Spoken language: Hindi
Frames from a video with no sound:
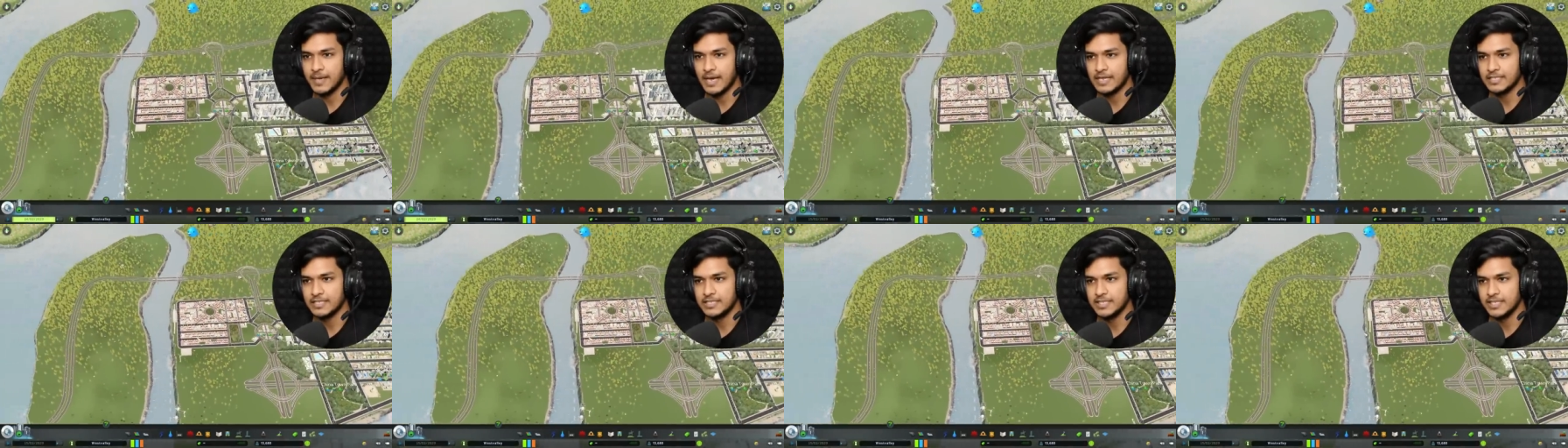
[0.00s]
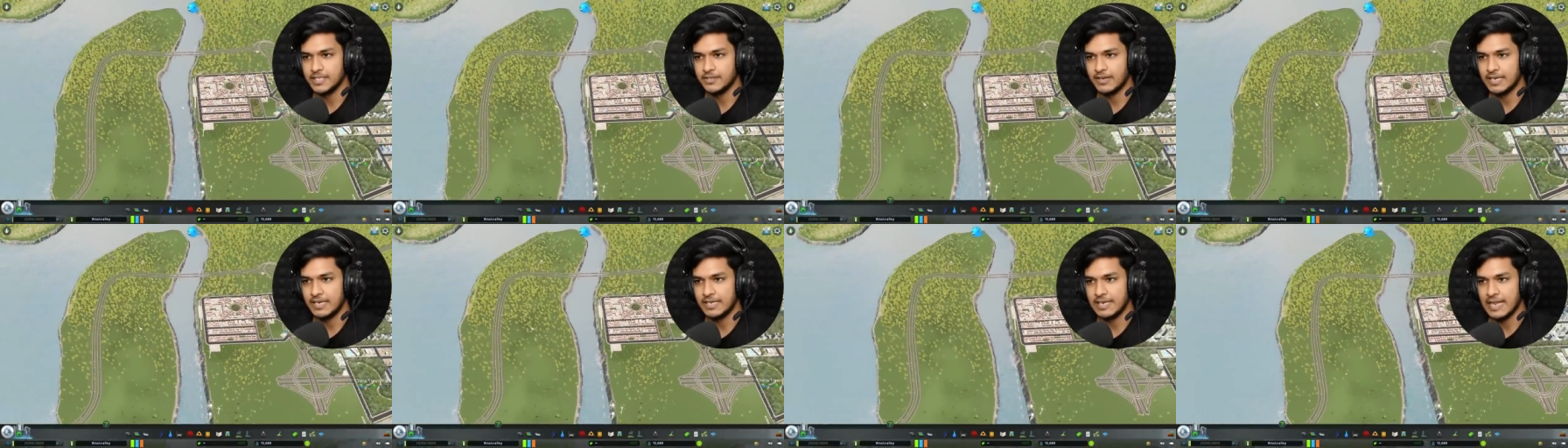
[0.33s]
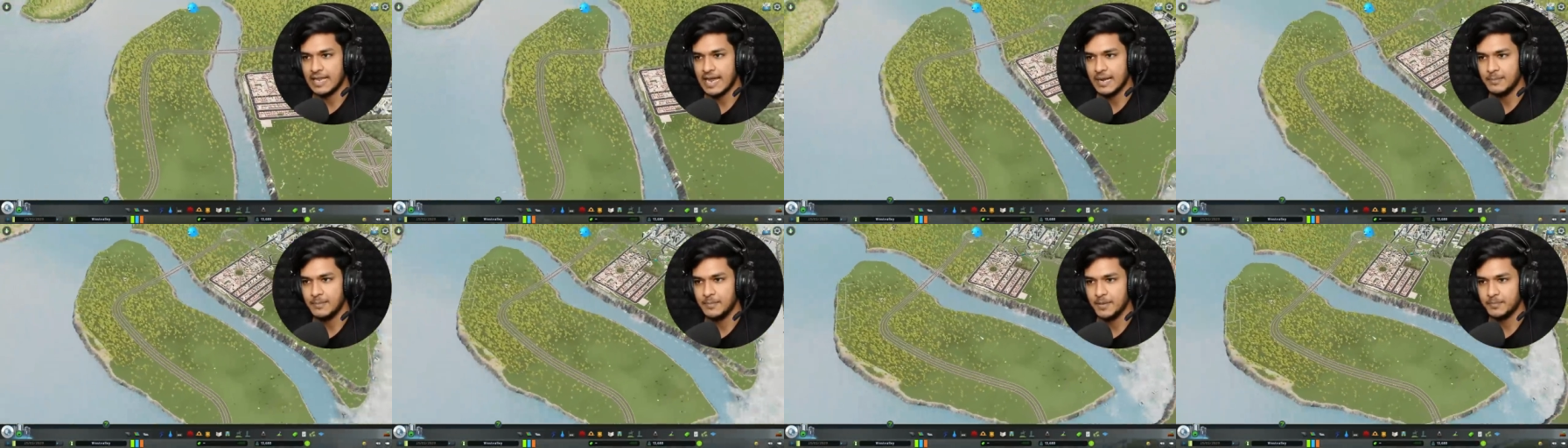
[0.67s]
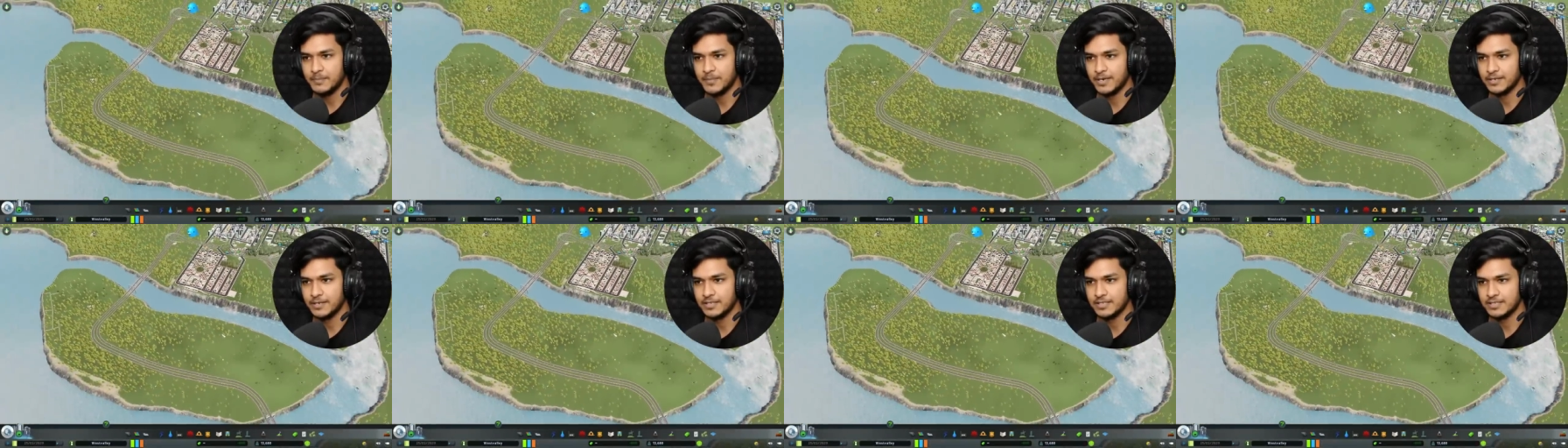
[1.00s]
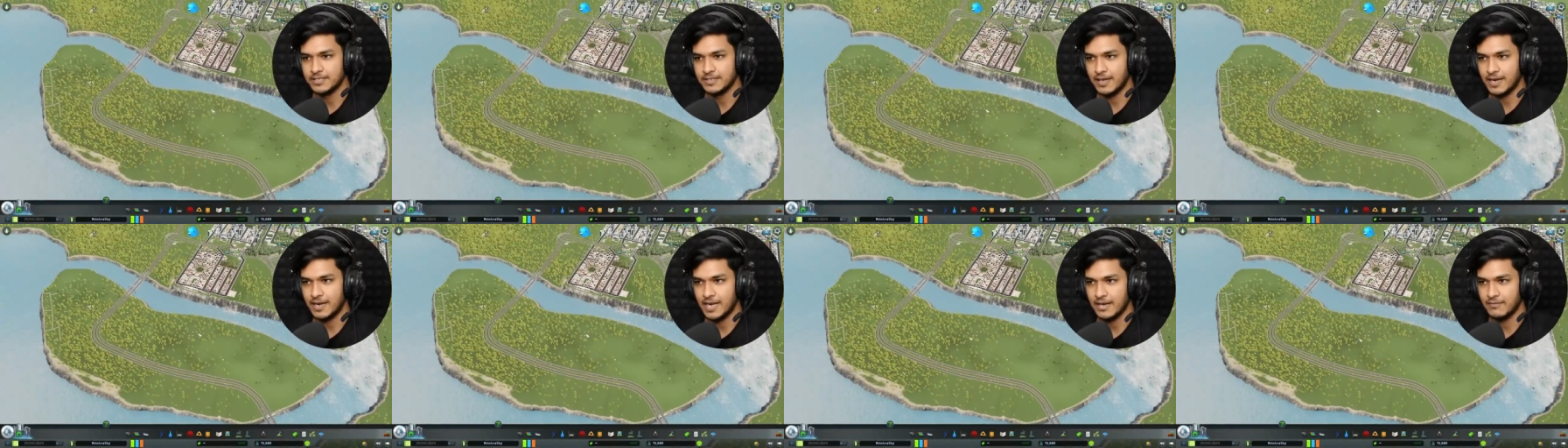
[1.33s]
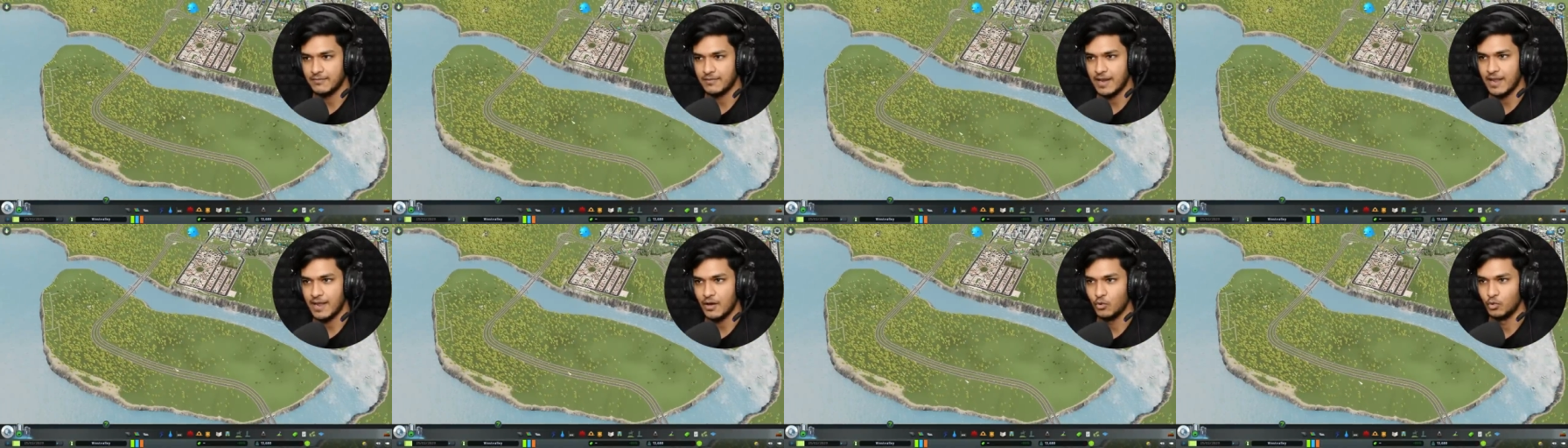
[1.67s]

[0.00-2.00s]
मैं आज ये वाली लैंड भी परचेस करने वाला